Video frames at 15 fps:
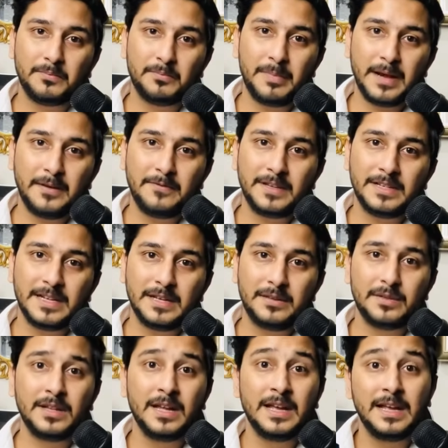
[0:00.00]
बेनिफिट इज़
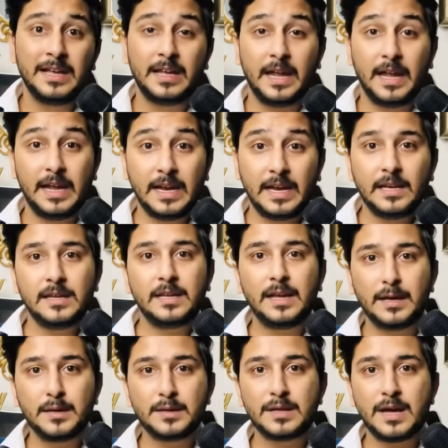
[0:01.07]
कि इन
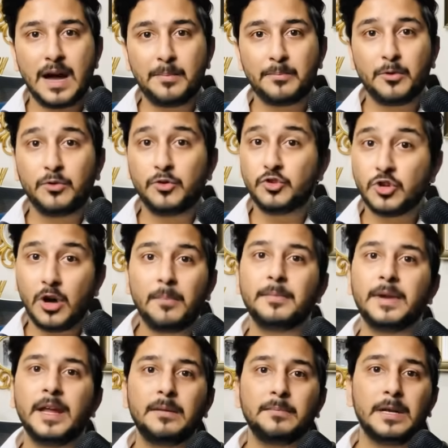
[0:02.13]
केस आपको जॉब
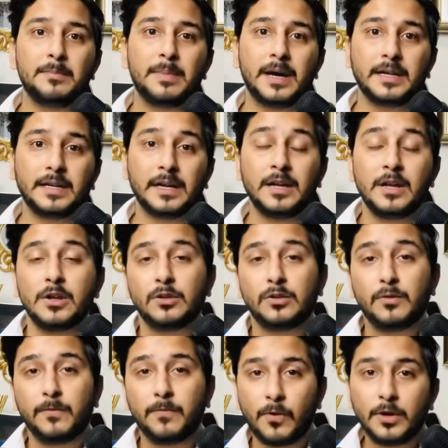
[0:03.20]
नहीं मिल पा रही है तो
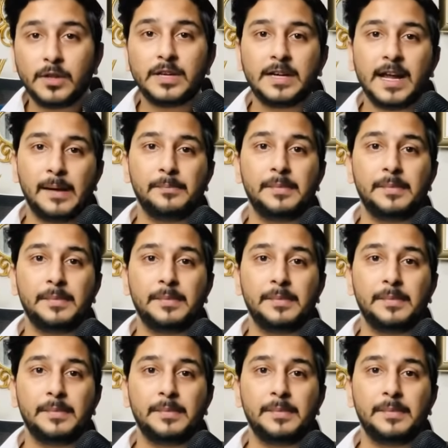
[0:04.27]
फॉर द टाइम